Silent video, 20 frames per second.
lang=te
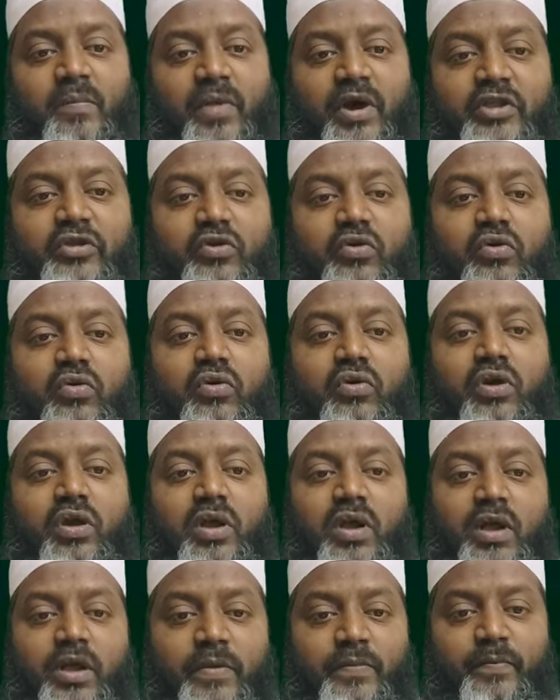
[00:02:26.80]
మరియు
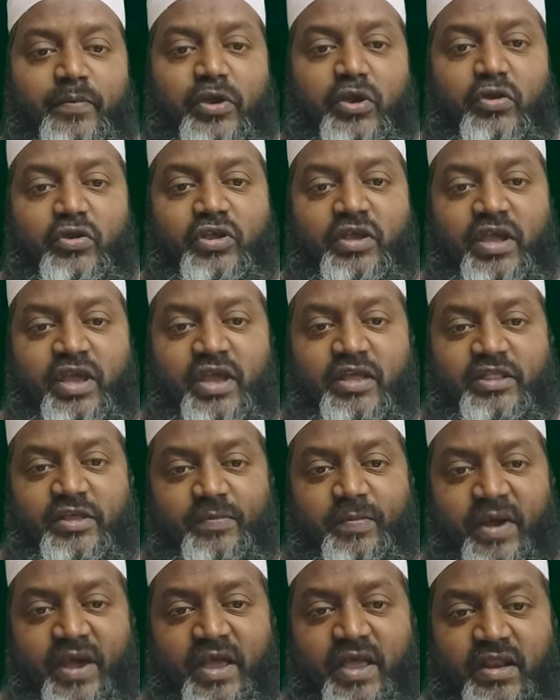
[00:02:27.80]
మీరు
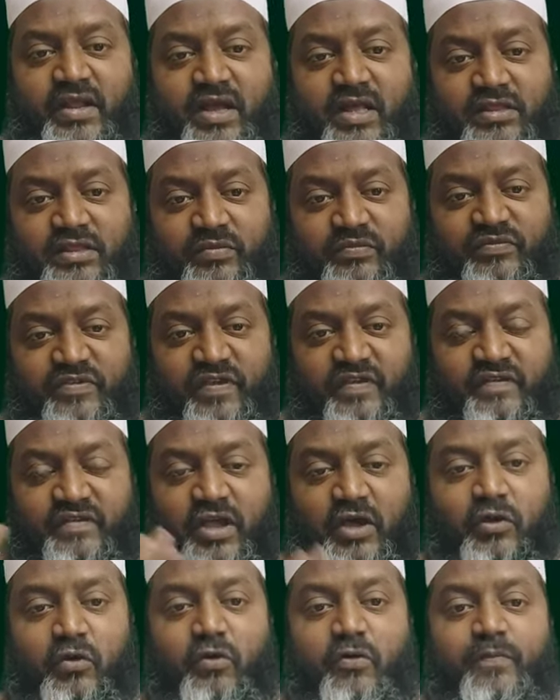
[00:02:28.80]
ఏది బహిర్గతం
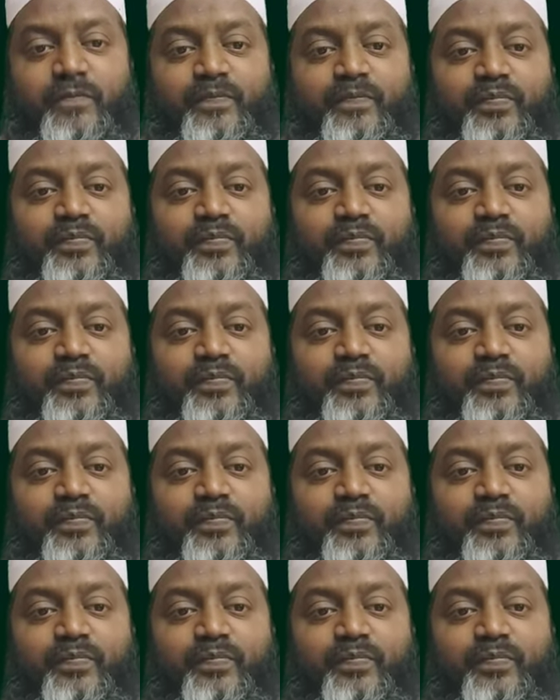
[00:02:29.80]
చేస్తారో